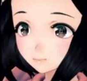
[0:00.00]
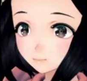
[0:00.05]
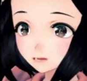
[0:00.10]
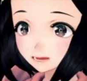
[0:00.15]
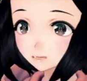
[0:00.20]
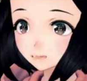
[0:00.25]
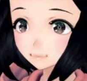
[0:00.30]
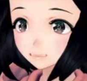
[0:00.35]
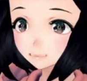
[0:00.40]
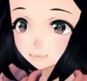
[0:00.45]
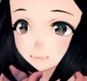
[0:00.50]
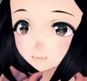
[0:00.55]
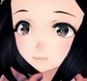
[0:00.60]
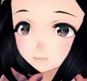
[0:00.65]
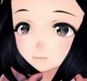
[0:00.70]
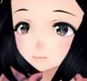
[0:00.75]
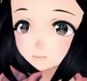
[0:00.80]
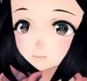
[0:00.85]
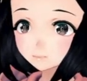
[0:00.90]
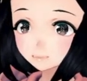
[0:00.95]
Anche il,
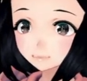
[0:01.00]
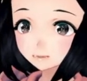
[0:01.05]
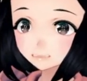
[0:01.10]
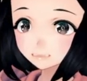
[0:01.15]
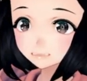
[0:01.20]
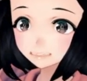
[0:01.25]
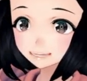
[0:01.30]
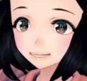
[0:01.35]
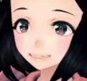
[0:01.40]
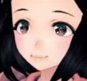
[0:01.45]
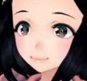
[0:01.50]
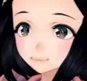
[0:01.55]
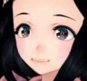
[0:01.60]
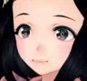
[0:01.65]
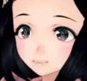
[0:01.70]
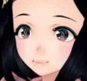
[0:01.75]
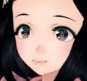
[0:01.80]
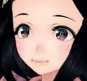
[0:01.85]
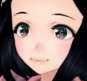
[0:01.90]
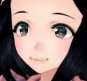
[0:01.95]
le, le
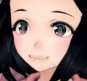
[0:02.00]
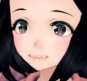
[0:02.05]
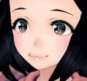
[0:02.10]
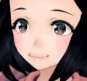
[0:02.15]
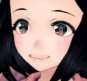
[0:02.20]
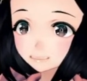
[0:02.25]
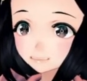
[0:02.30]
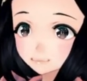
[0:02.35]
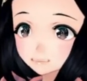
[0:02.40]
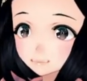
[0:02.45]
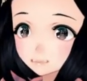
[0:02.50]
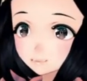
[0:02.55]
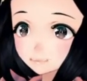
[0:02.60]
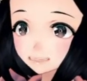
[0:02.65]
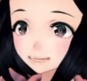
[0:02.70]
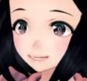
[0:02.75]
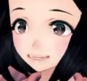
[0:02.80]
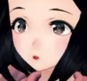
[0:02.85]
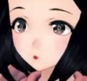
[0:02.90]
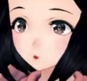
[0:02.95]
lancette del
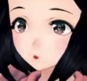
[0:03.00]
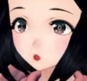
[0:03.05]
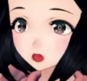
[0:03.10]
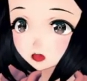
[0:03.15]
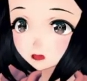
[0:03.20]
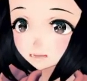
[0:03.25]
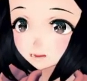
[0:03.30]
tempo,